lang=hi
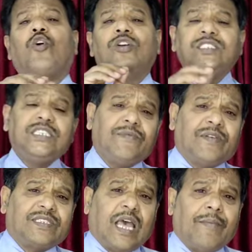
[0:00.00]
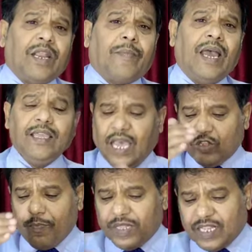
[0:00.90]
कौन सी व्यवस्था मेरे भाई यहां
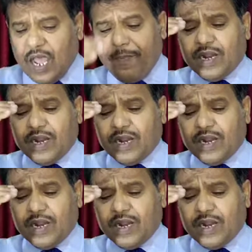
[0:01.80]
तो पंद्रह